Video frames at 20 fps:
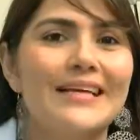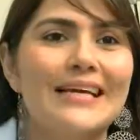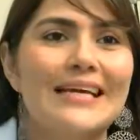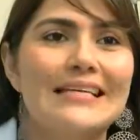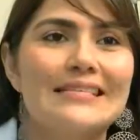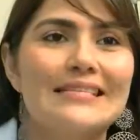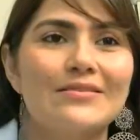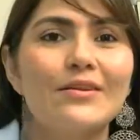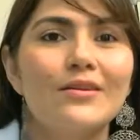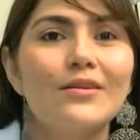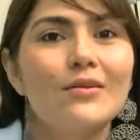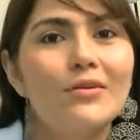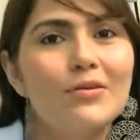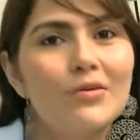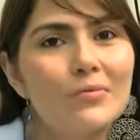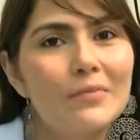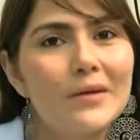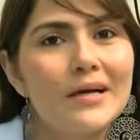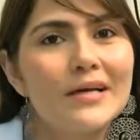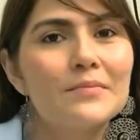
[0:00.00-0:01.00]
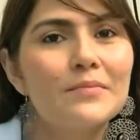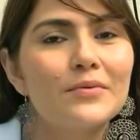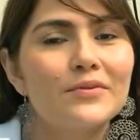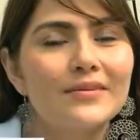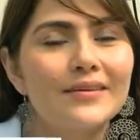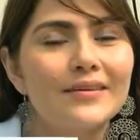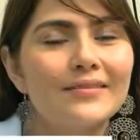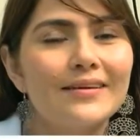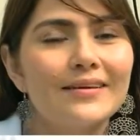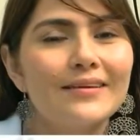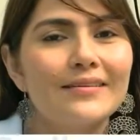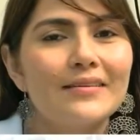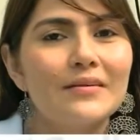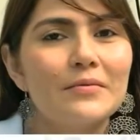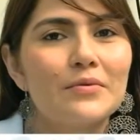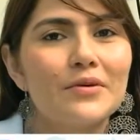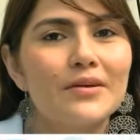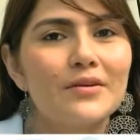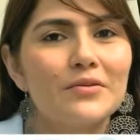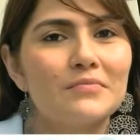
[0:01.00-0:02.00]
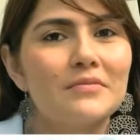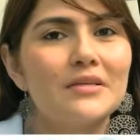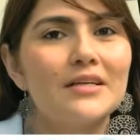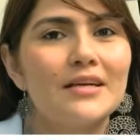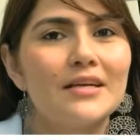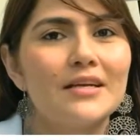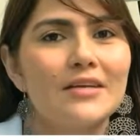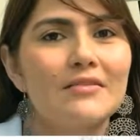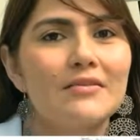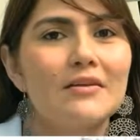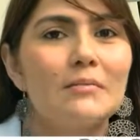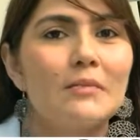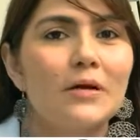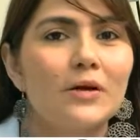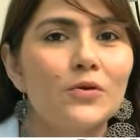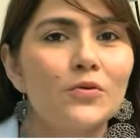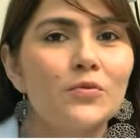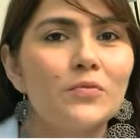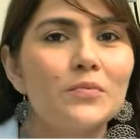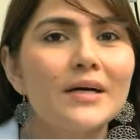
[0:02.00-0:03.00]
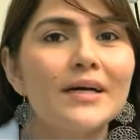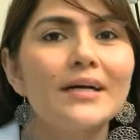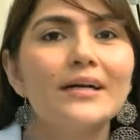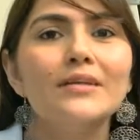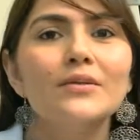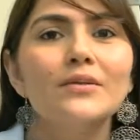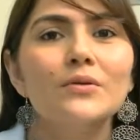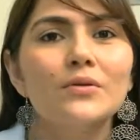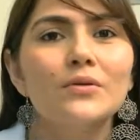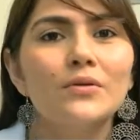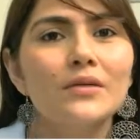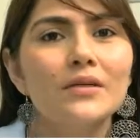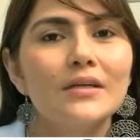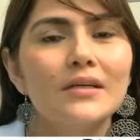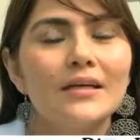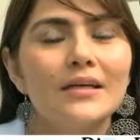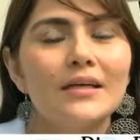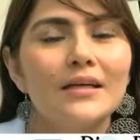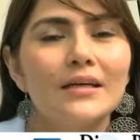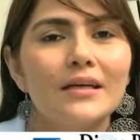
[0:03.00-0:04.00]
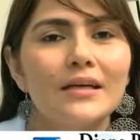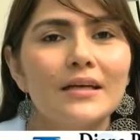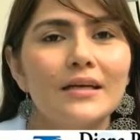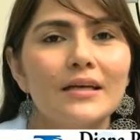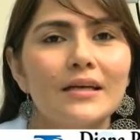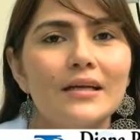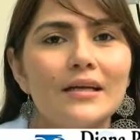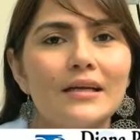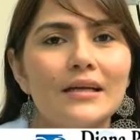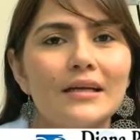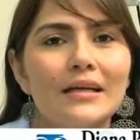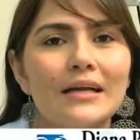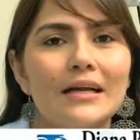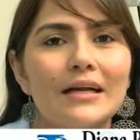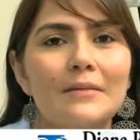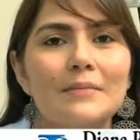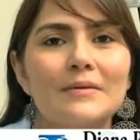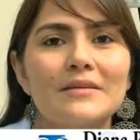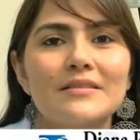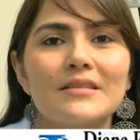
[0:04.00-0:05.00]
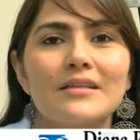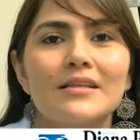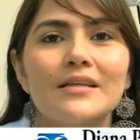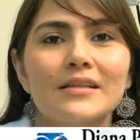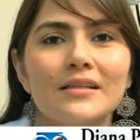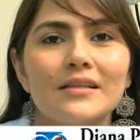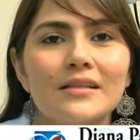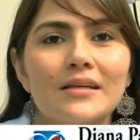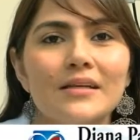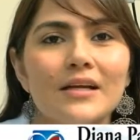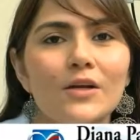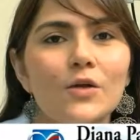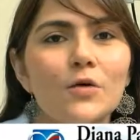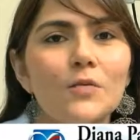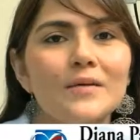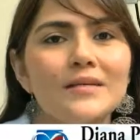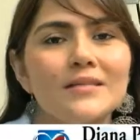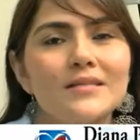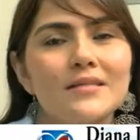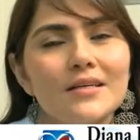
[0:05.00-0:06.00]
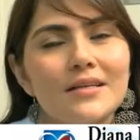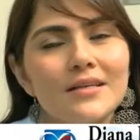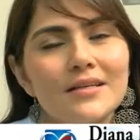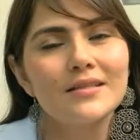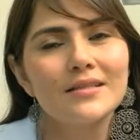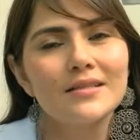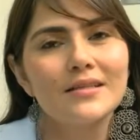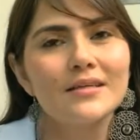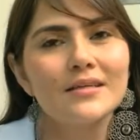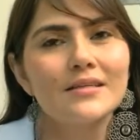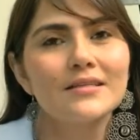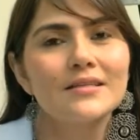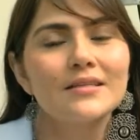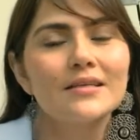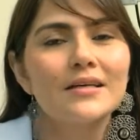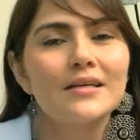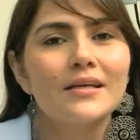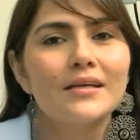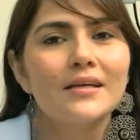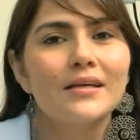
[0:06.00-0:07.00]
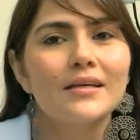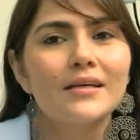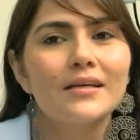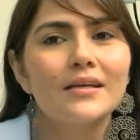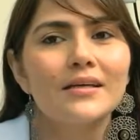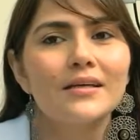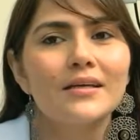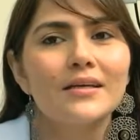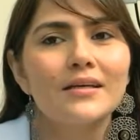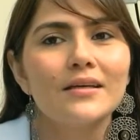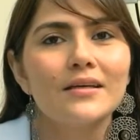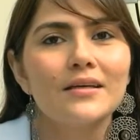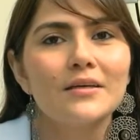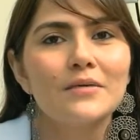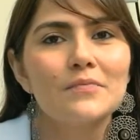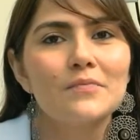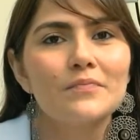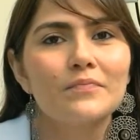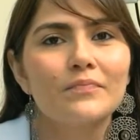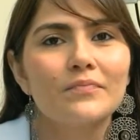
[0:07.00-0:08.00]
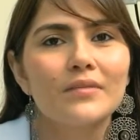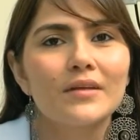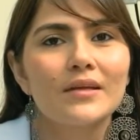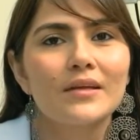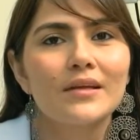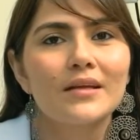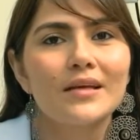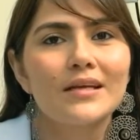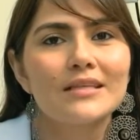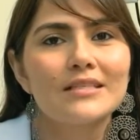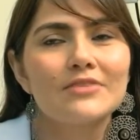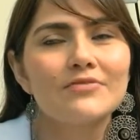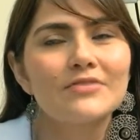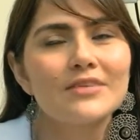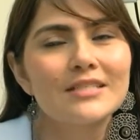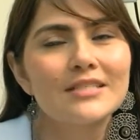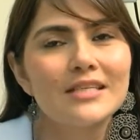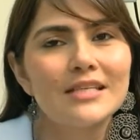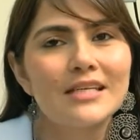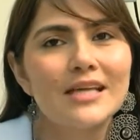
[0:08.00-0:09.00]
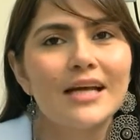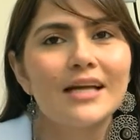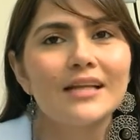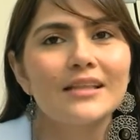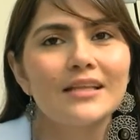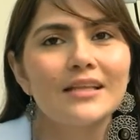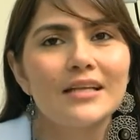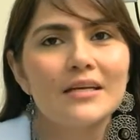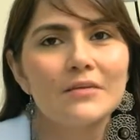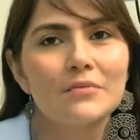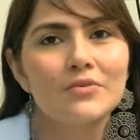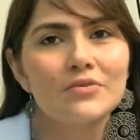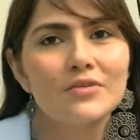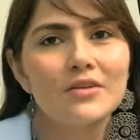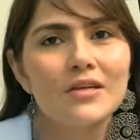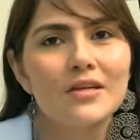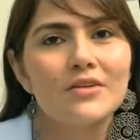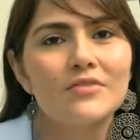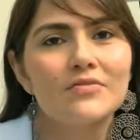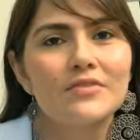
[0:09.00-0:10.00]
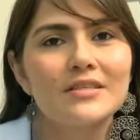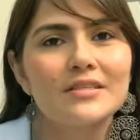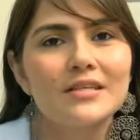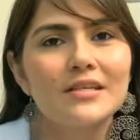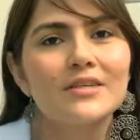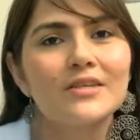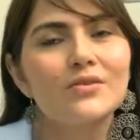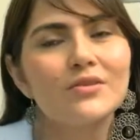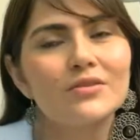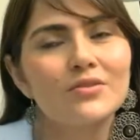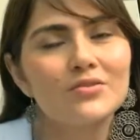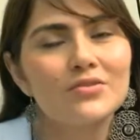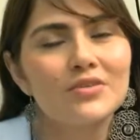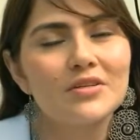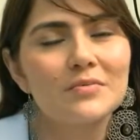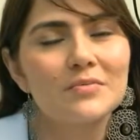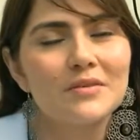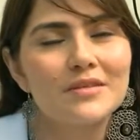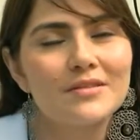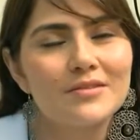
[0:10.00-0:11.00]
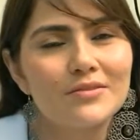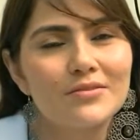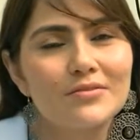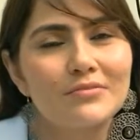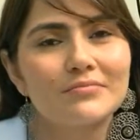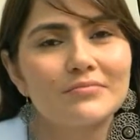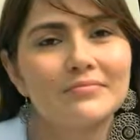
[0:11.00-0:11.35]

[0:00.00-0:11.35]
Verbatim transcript: Eso es lo más importante que tenemos en y el valor humano, eh, la capacidad de atender a los pacientes y mm, esa facilidad que tenemos en ofrecer nuestro servicio.